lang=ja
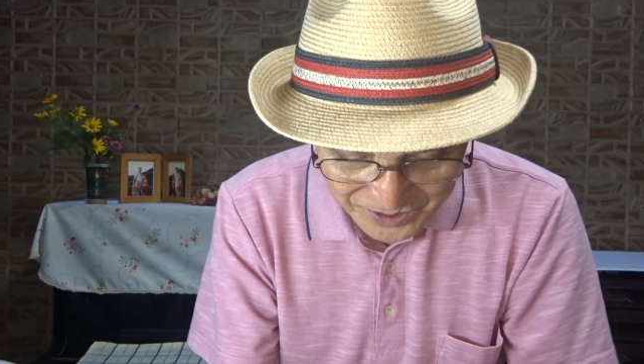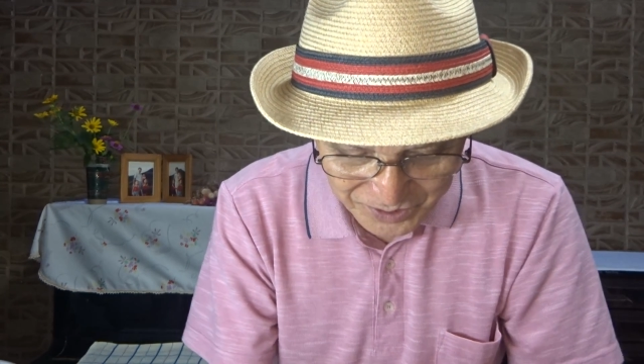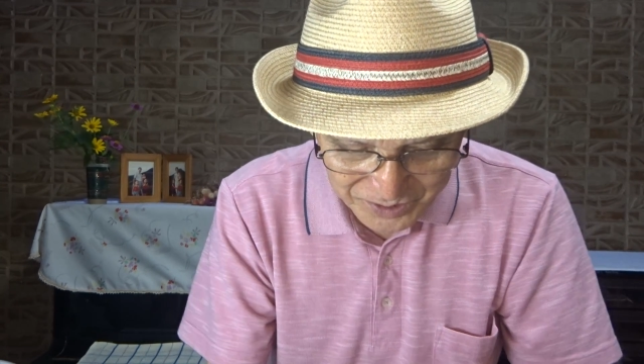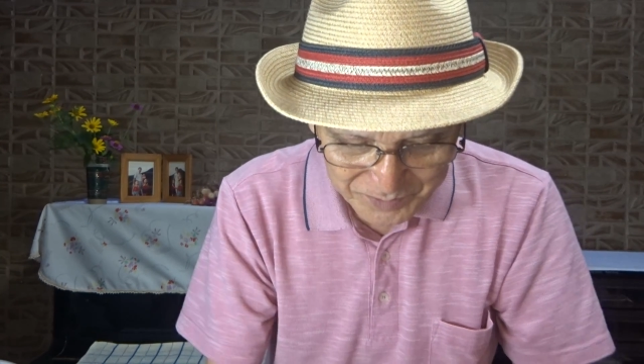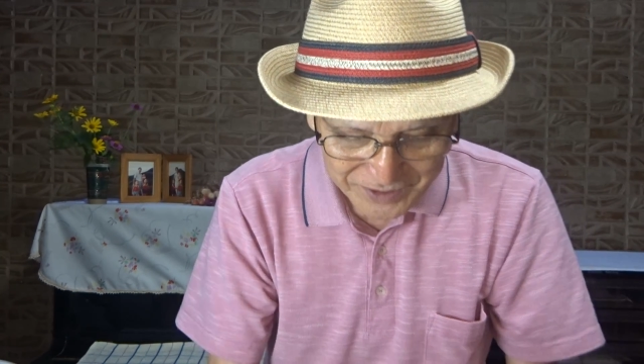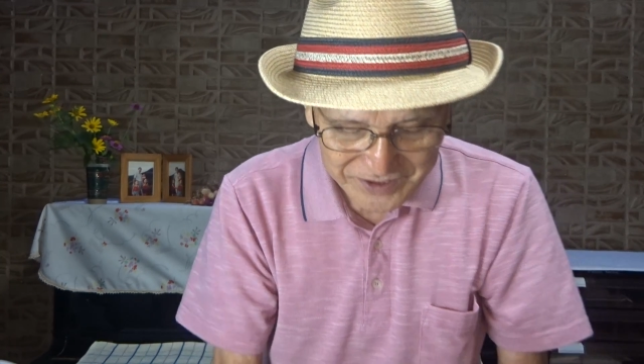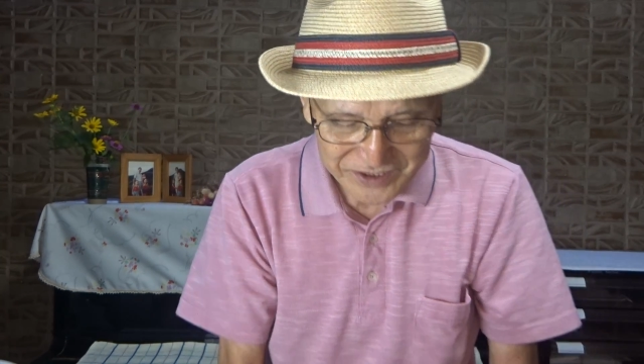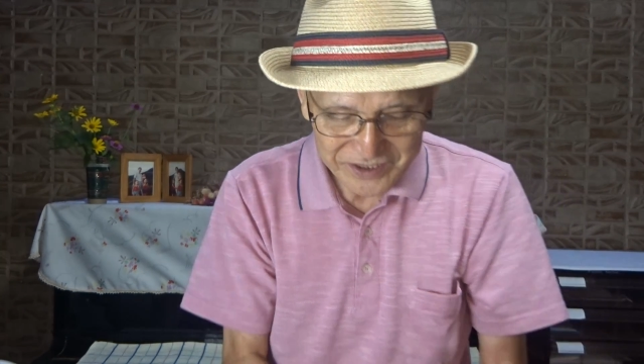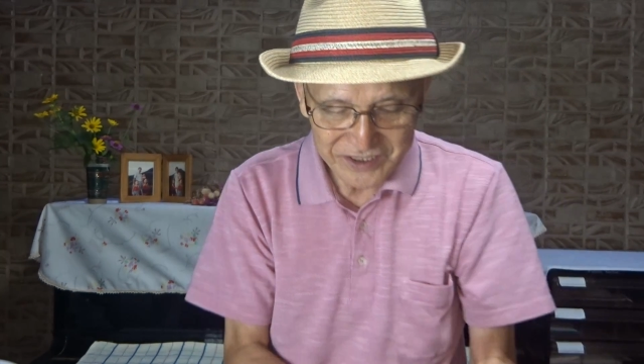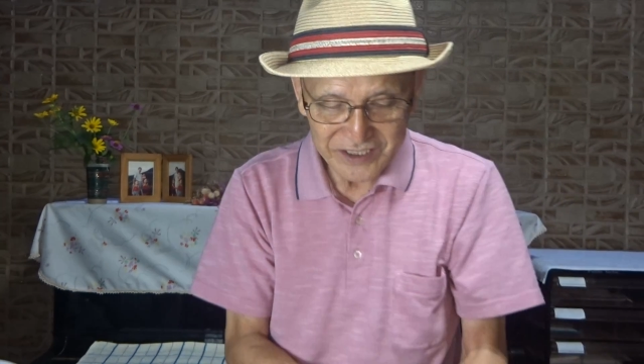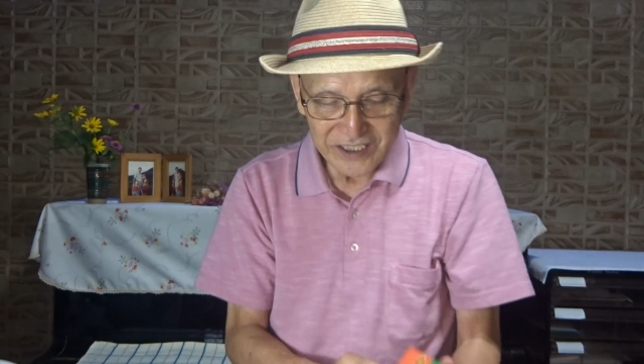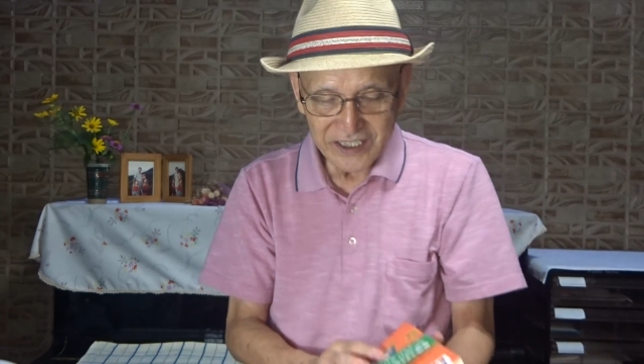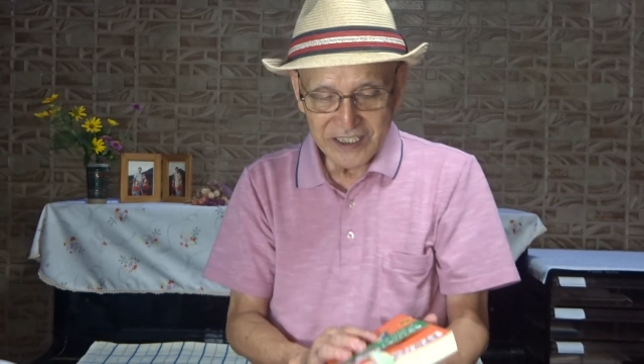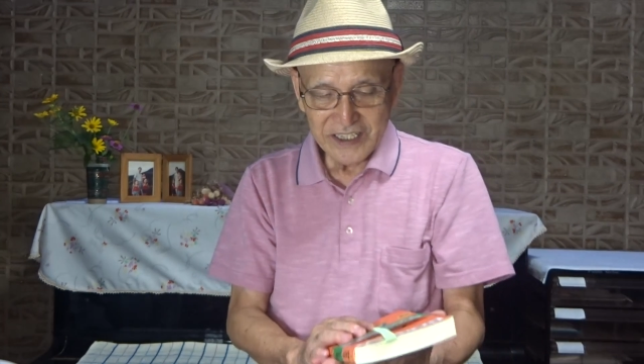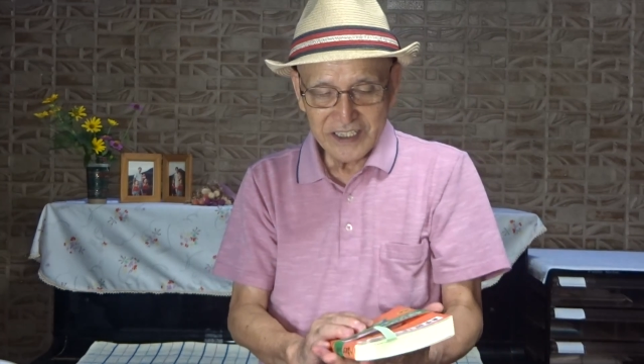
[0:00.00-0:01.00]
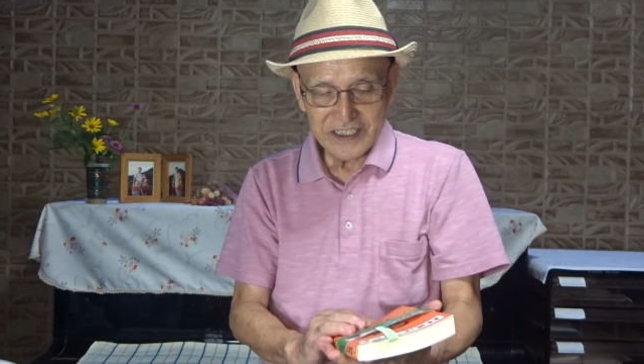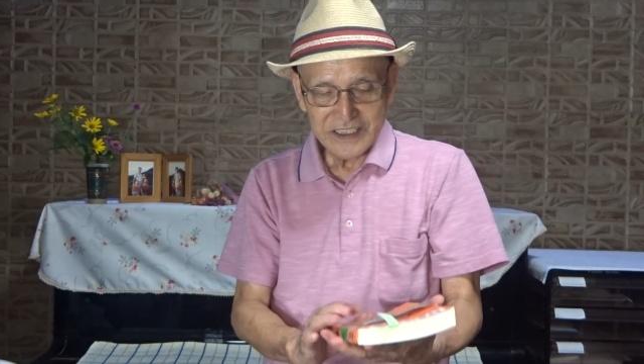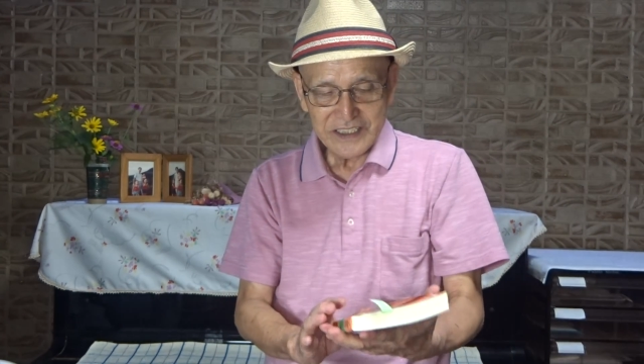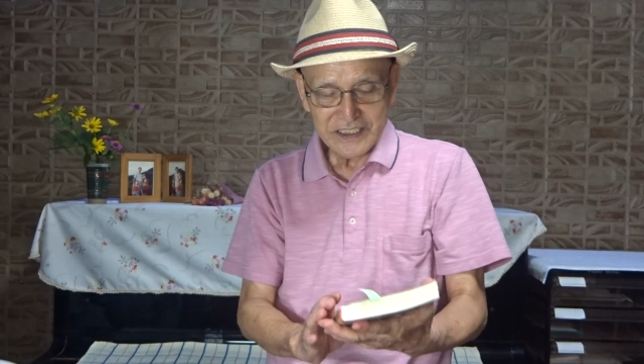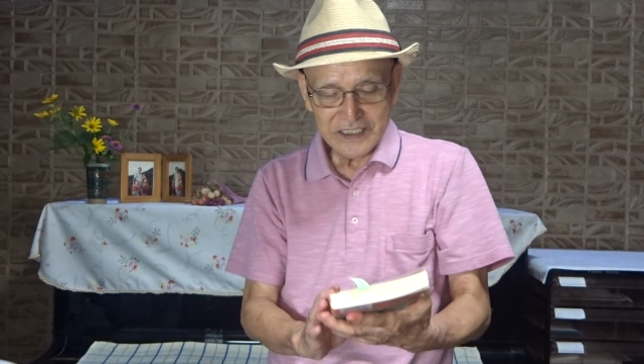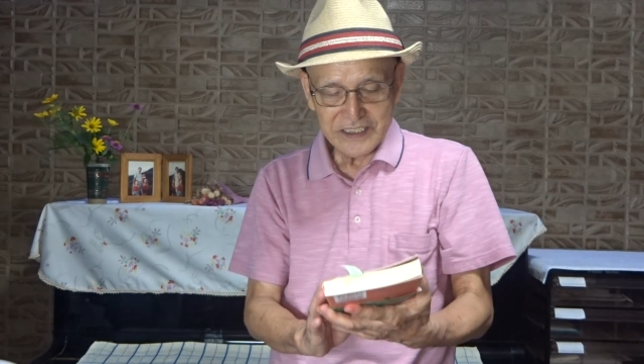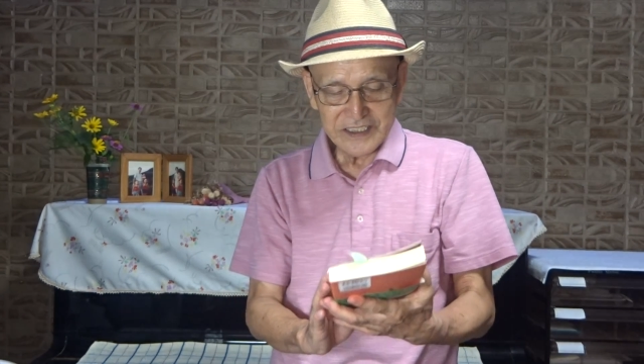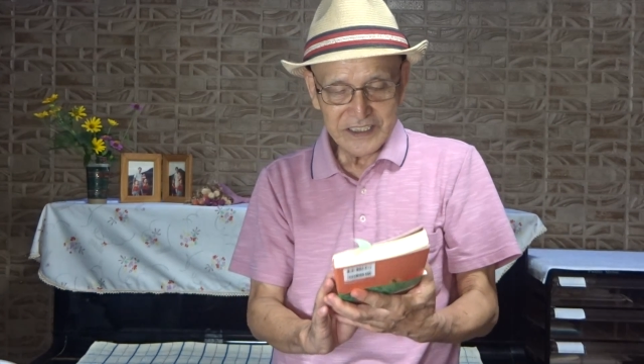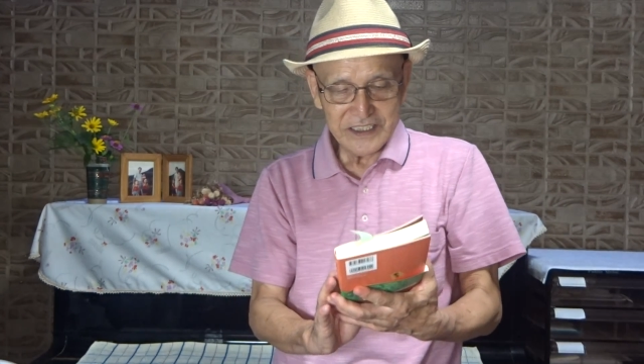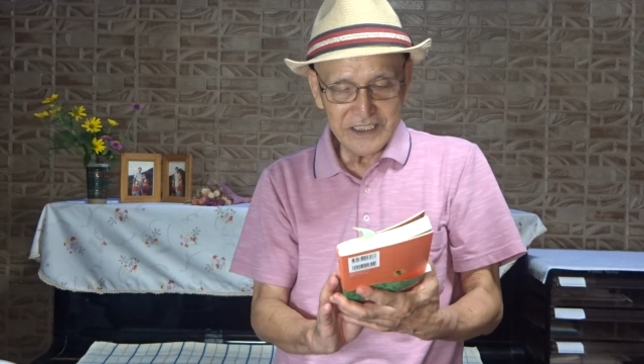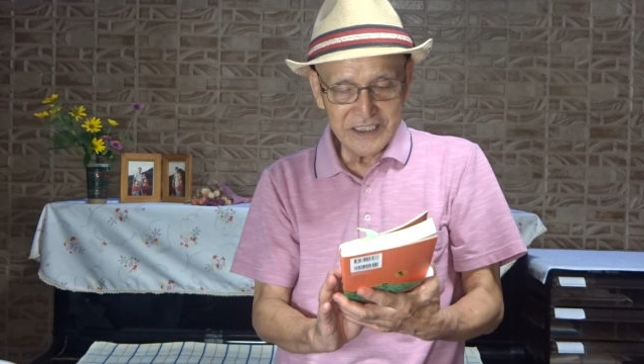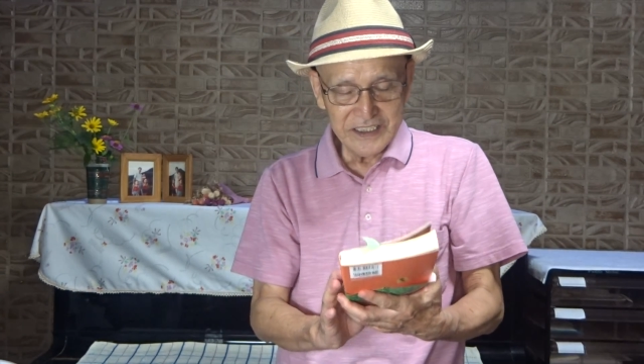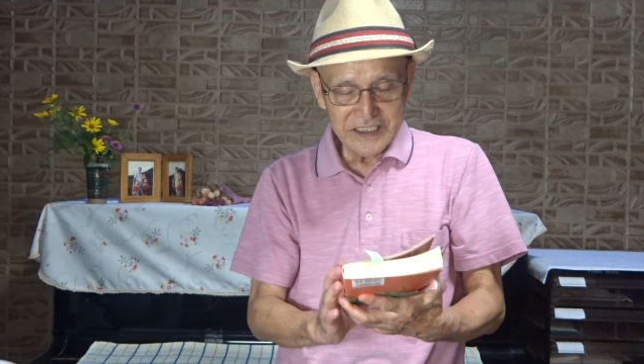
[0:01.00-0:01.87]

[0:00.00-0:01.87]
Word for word: ております「えー、